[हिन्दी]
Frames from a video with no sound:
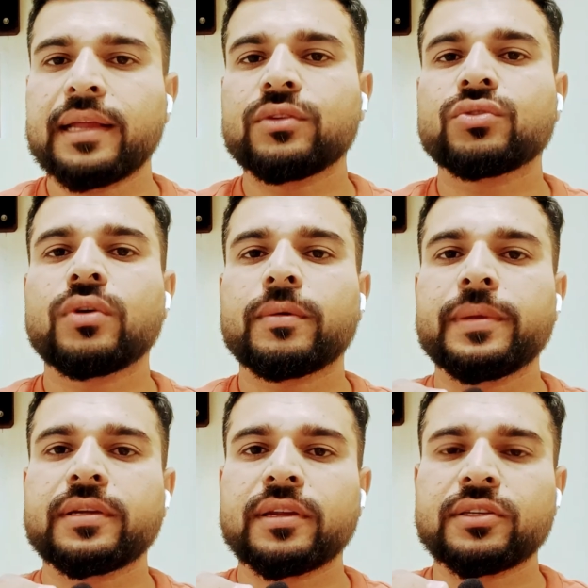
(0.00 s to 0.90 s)
मानना है दोस्तों
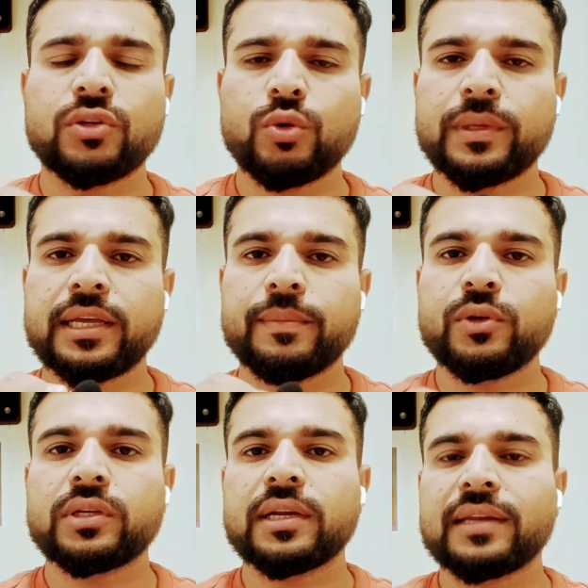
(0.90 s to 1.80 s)
कमेंट करके जरूर बताएगा
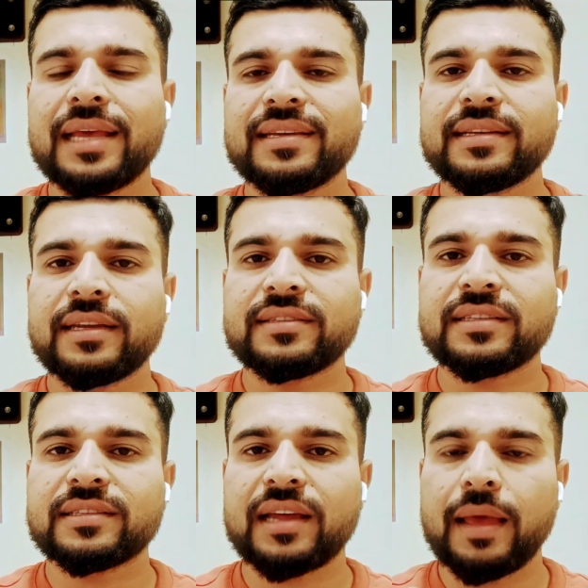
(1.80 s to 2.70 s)
वीडियो अच्छा लगे लाइक कीजिए चैनल
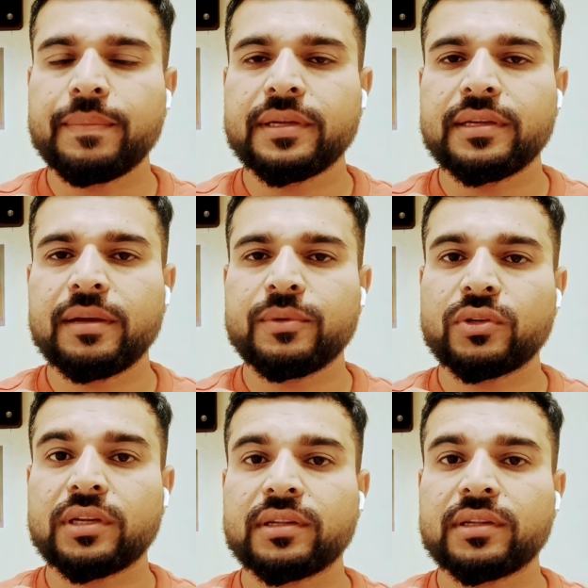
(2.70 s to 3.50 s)
सब्सक्राइब कीजिएगा वीडियो